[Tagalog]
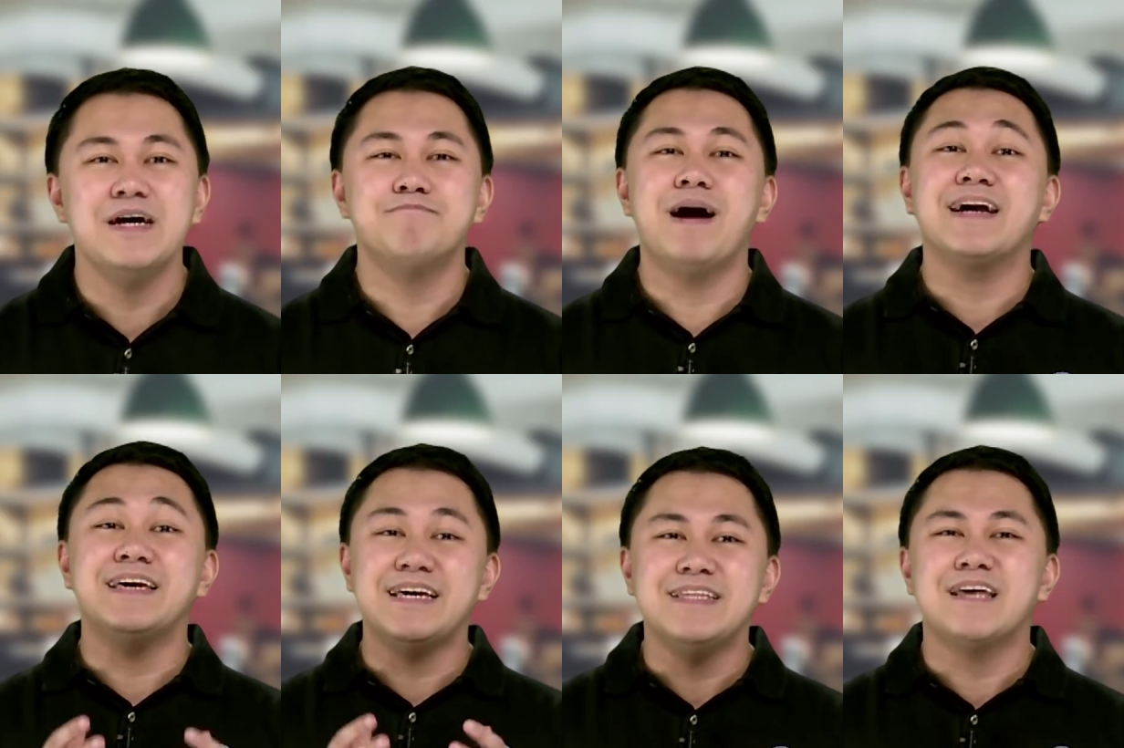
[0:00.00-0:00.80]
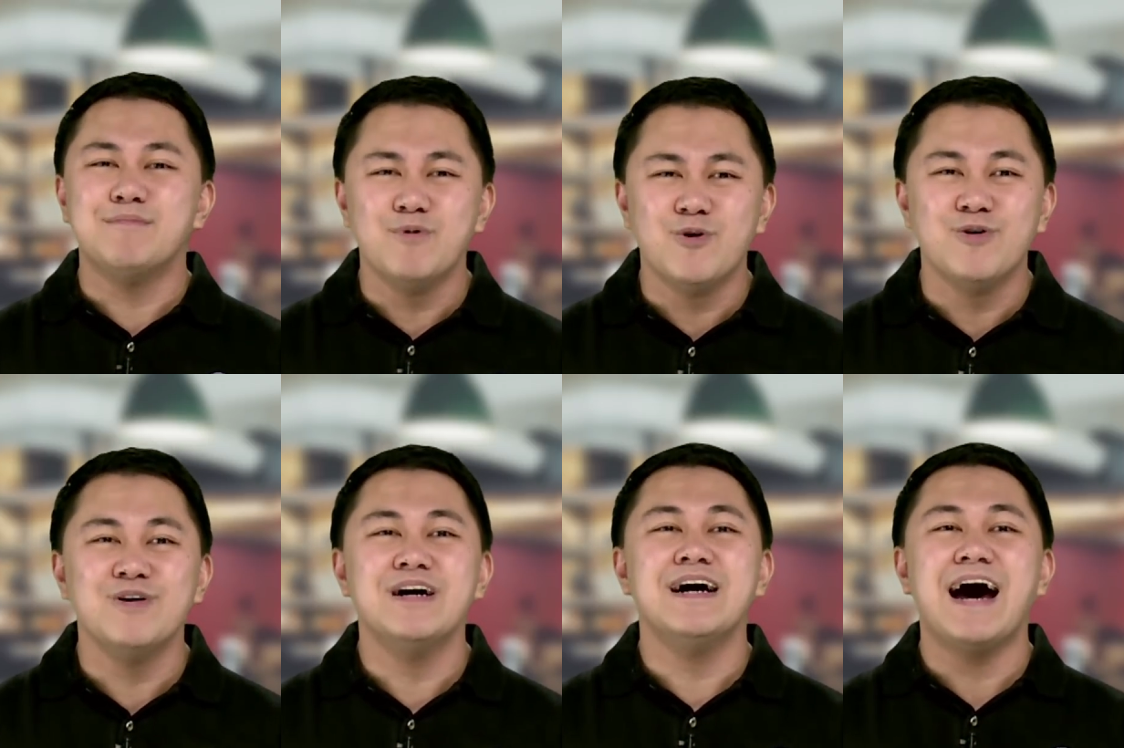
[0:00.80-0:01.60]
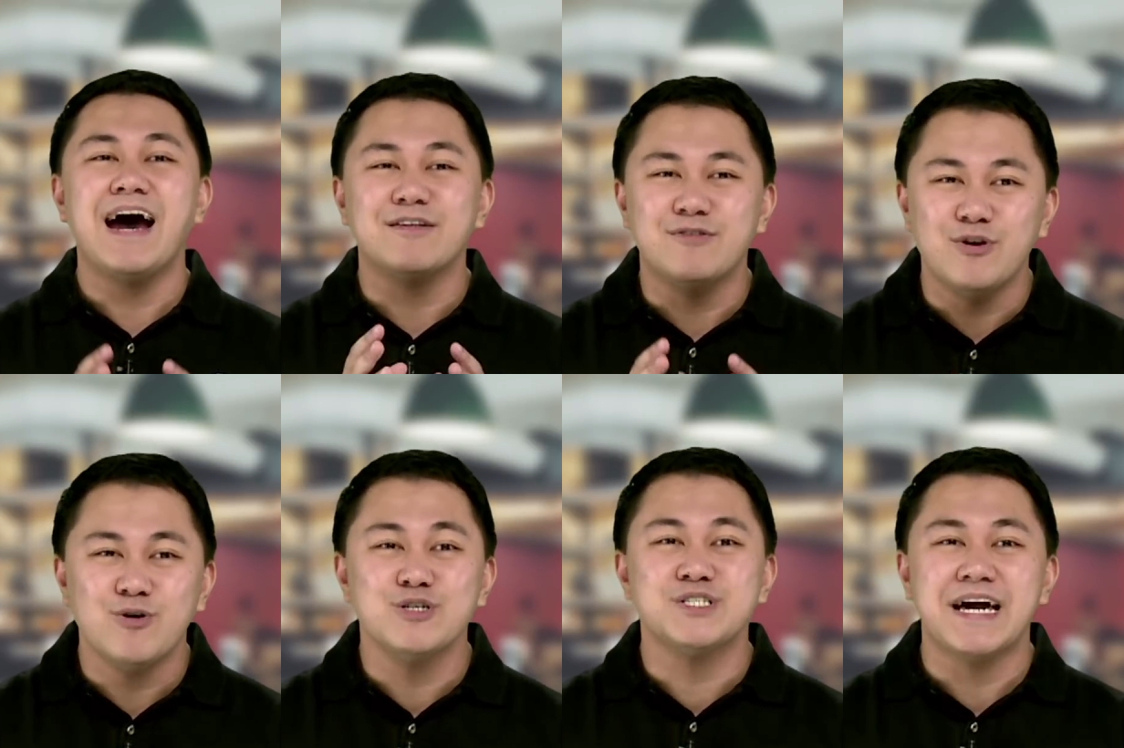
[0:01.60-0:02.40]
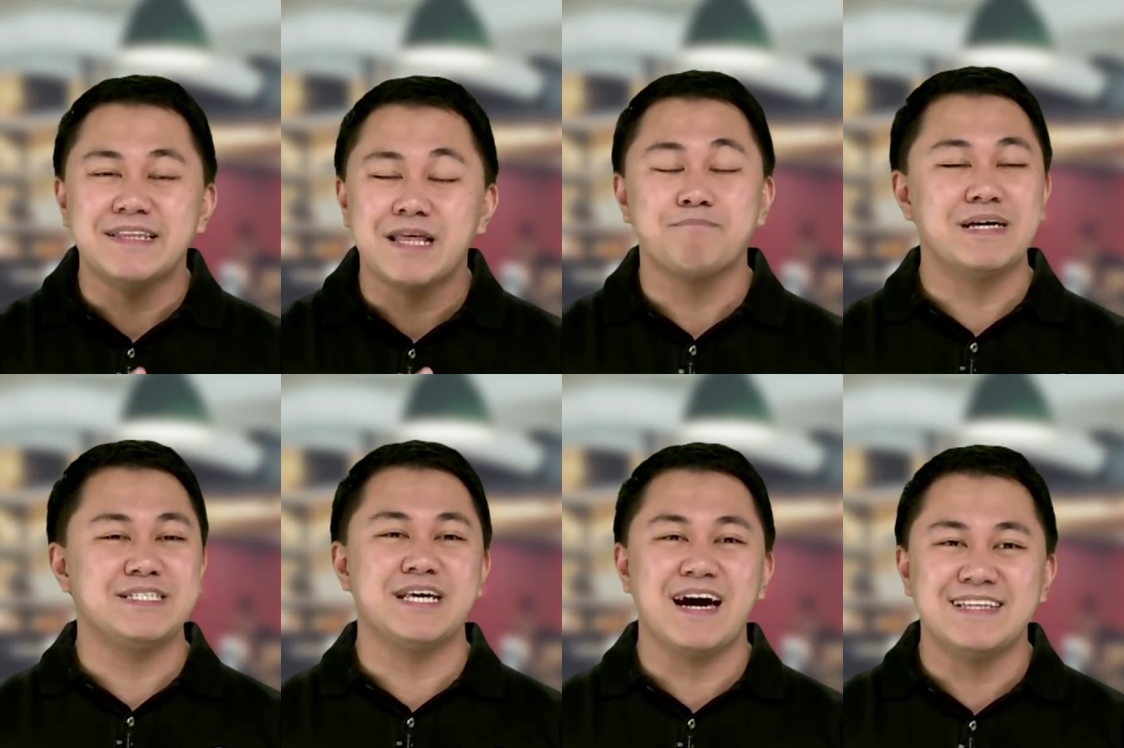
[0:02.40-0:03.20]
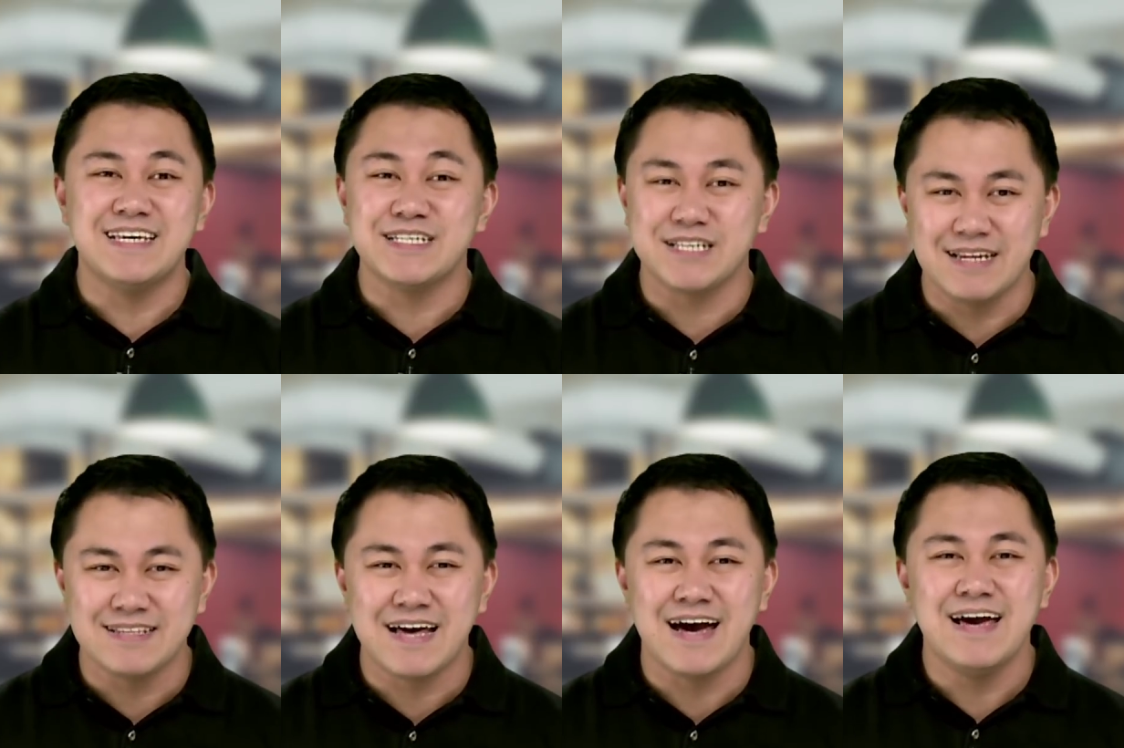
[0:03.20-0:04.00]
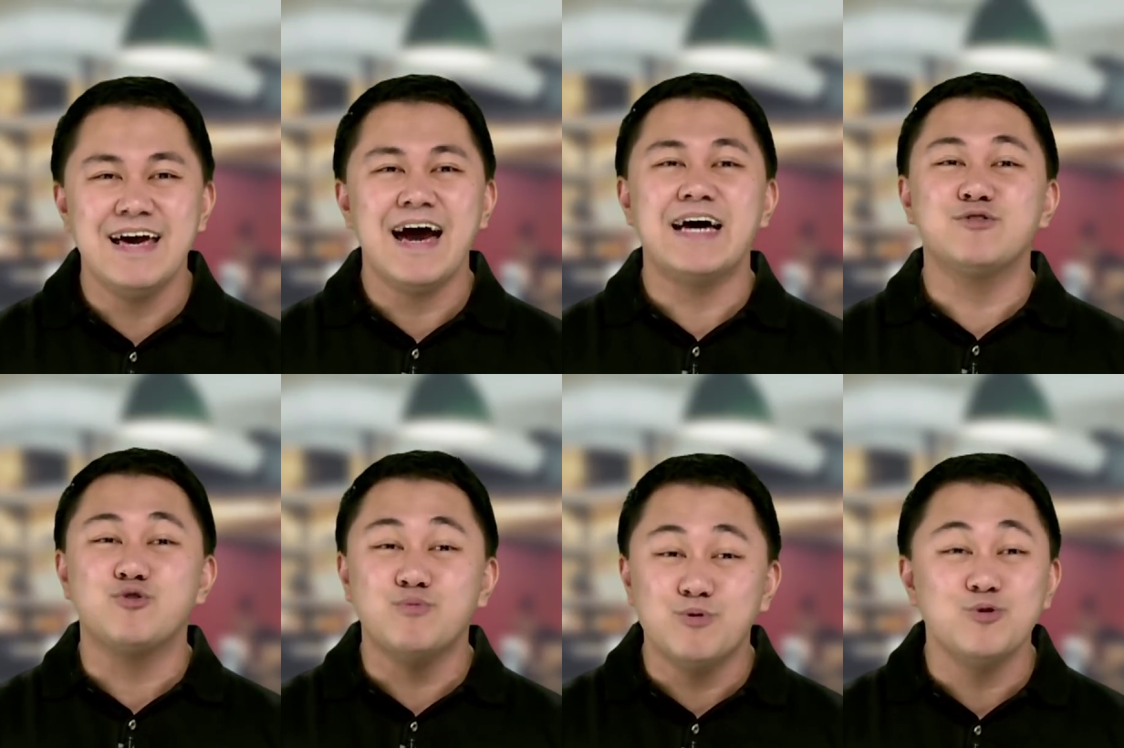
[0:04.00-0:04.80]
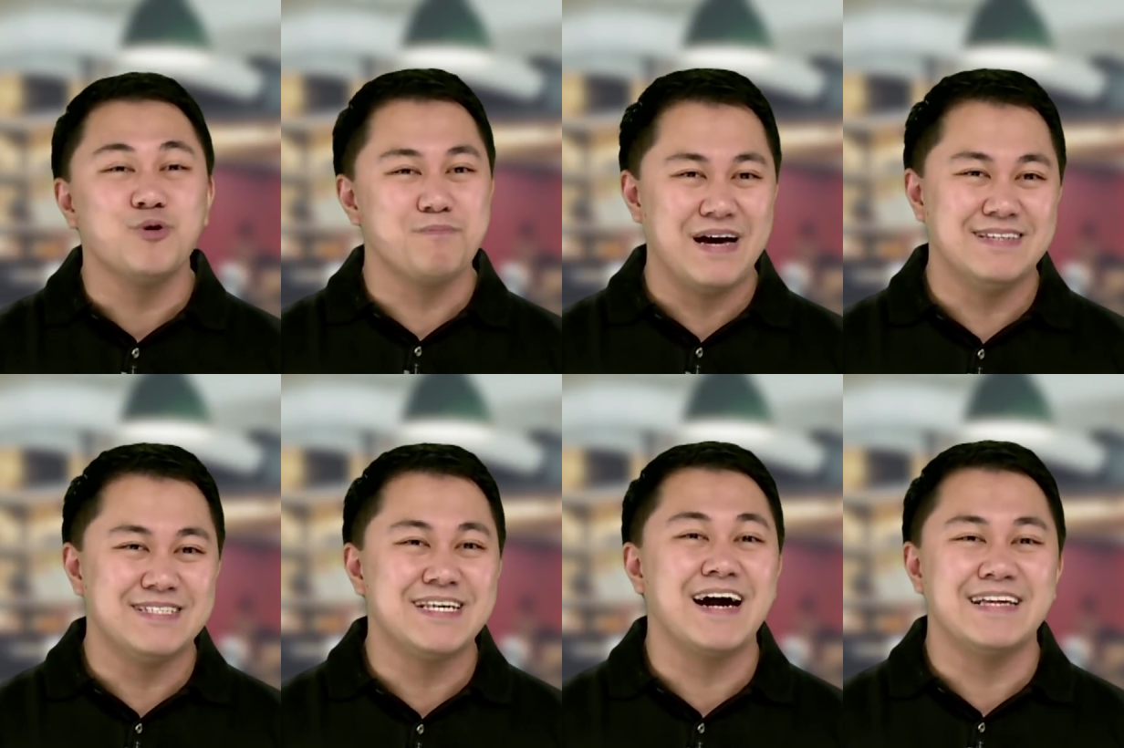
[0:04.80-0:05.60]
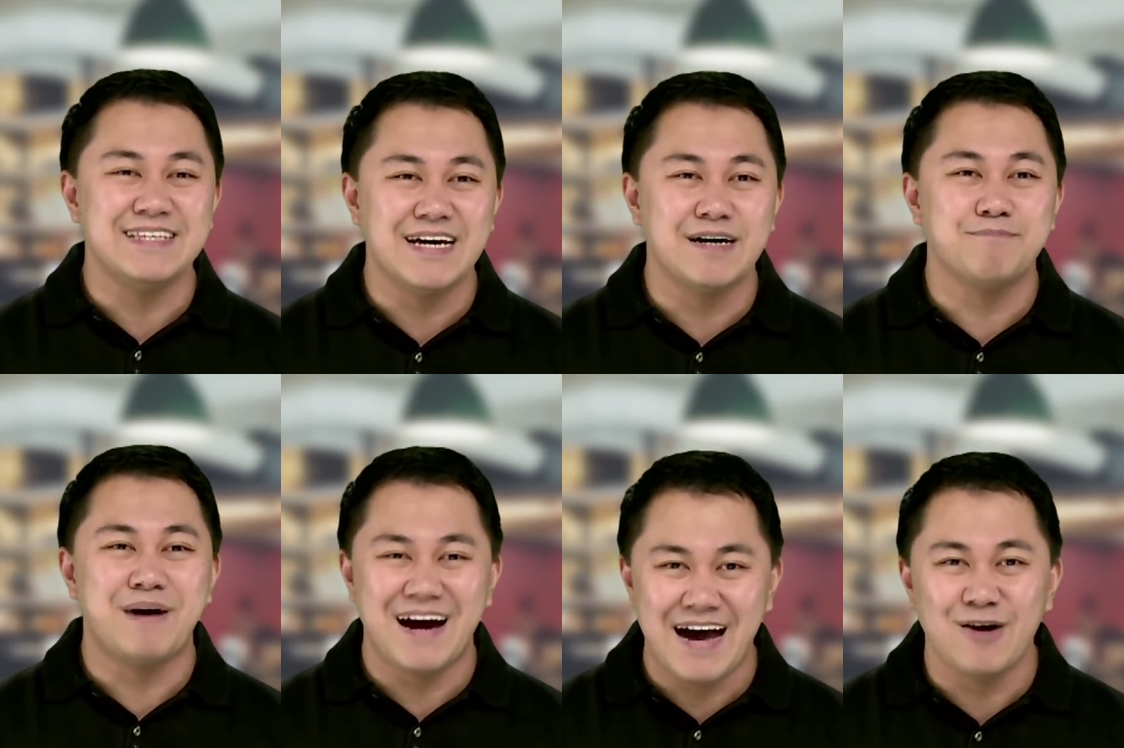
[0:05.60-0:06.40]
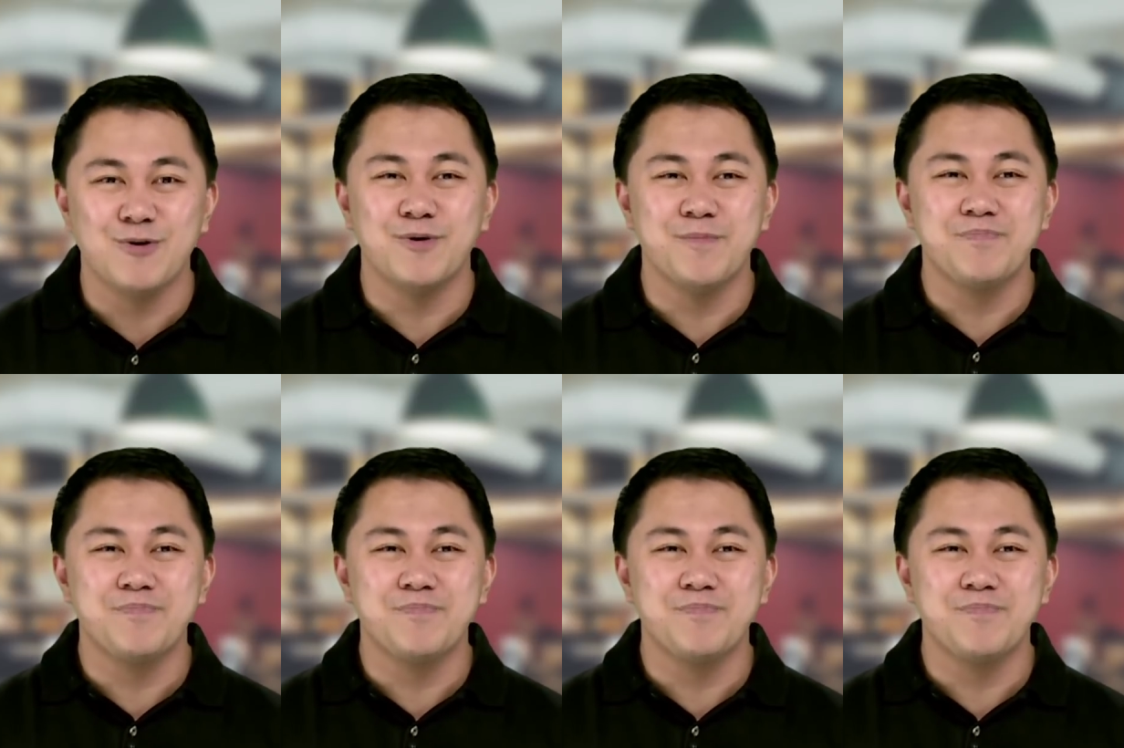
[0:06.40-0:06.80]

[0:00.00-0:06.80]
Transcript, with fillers: makikita mong ang Diyos ay tapat sa kanyang salita at tumutupad sa kanyang pangako.